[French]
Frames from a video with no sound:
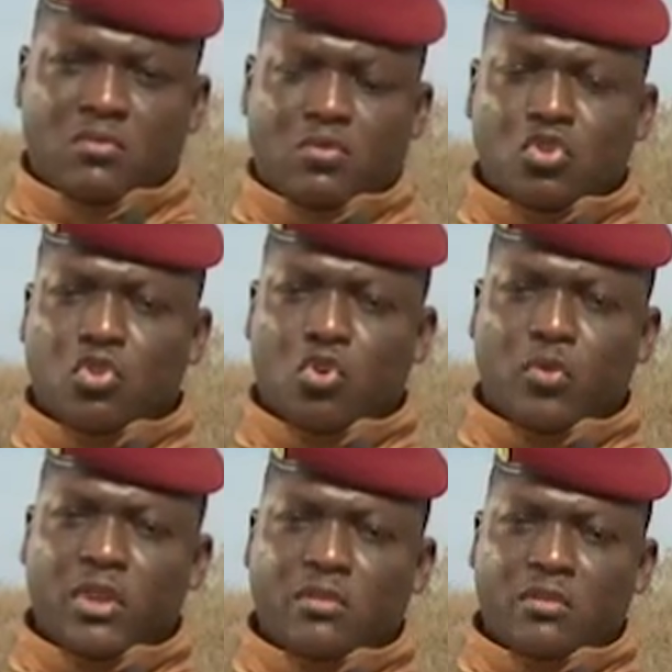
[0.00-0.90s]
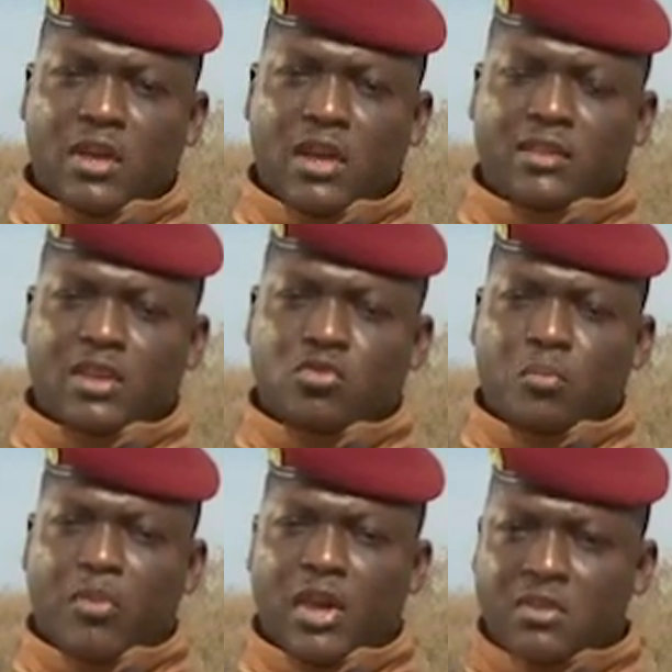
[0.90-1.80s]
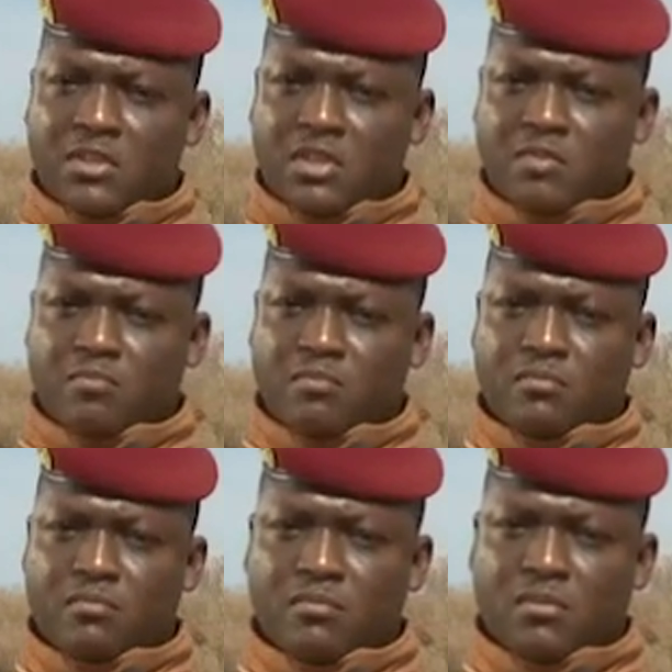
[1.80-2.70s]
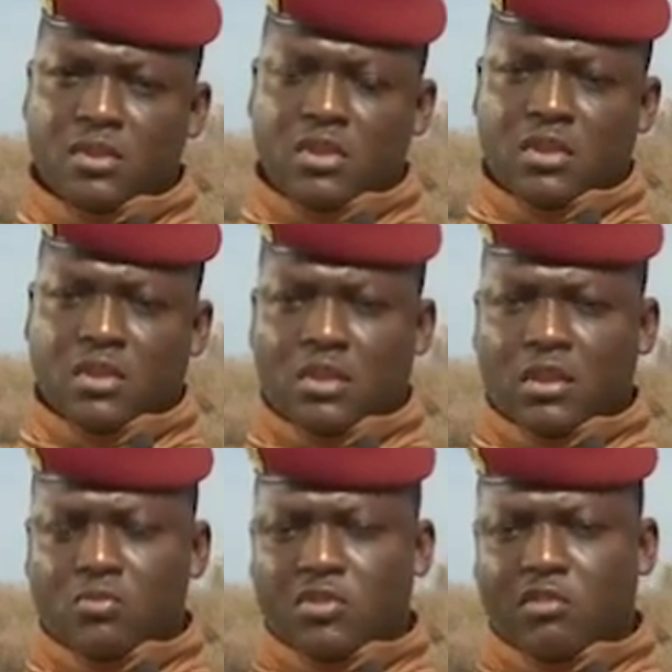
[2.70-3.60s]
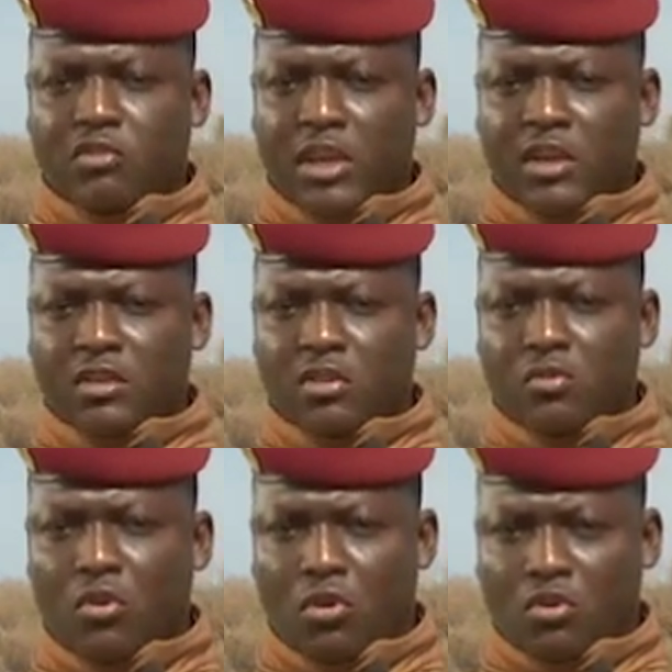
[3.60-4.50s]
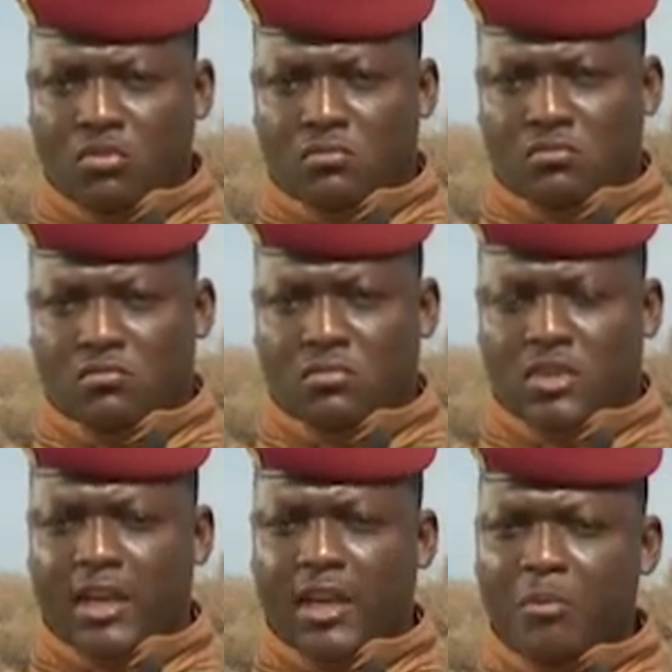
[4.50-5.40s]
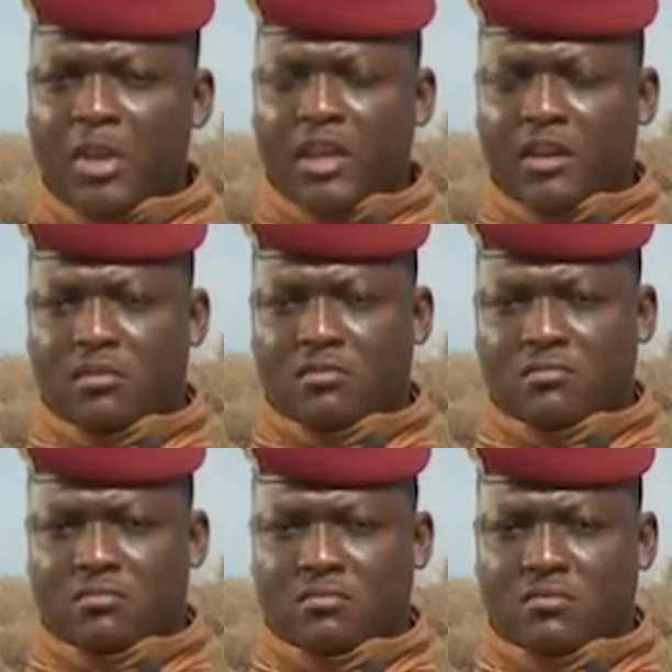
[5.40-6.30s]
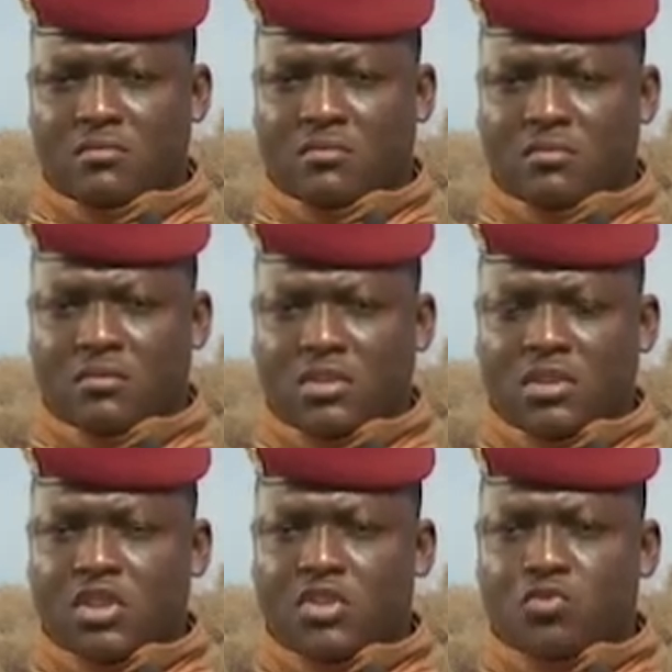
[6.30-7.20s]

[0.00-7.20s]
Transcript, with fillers: aujourd'hui a atteint son paroxysme en nous envoyant une horde de criminels qui